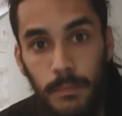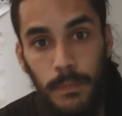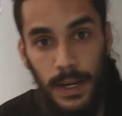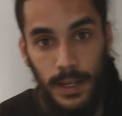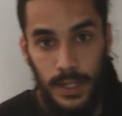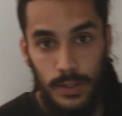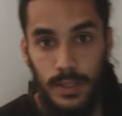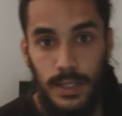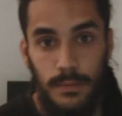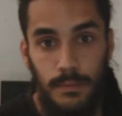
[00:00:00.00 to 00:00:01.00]
para que no
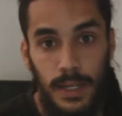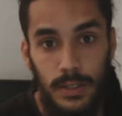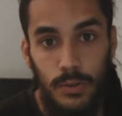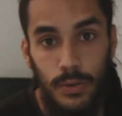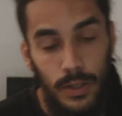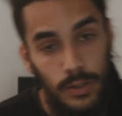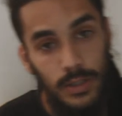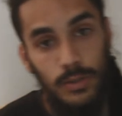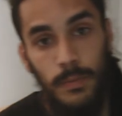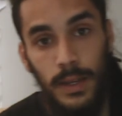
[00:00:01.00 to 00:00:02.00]
entre más luz y no se
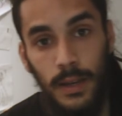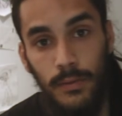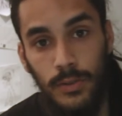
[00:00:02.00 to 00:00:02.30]
estropee la